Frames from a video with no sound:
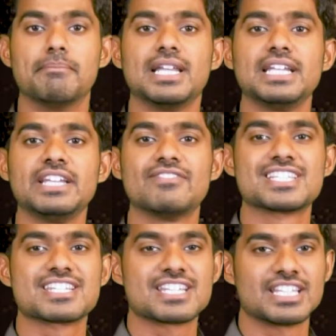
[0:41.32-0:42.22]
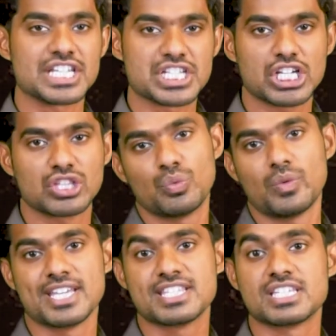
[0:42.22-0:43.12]
మల్లిడి వశిష్ట దర్శకత్వం
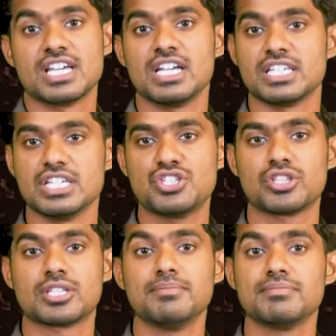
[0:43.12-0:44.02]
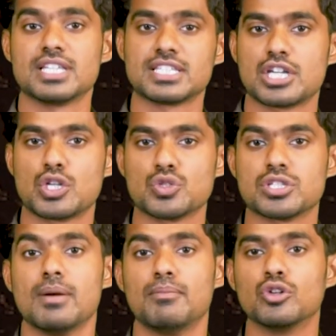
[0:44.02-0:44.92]
వహించిన ఈ చిత్రం దసరా
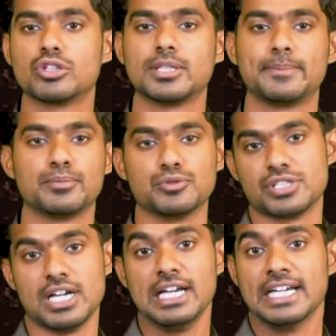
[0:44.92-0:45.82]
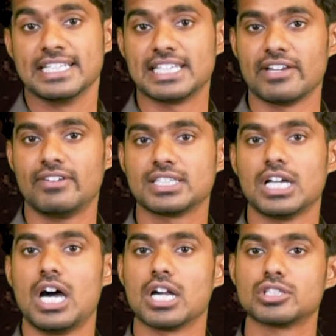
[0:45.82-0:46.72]
రోజున ముహూర్తపు పూజ తర్వాత
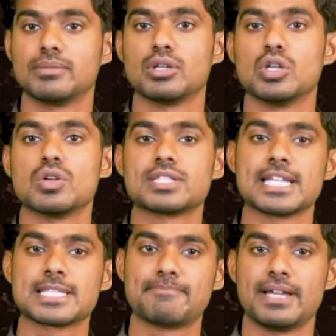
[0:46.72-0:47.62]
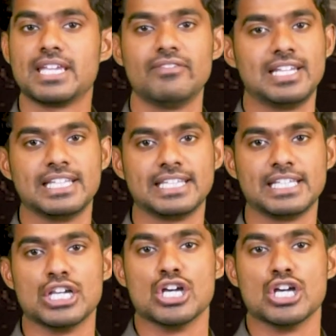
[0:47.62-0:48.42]
అక్టోబర్లో సెట్స్ పైకి వెళ్ళింది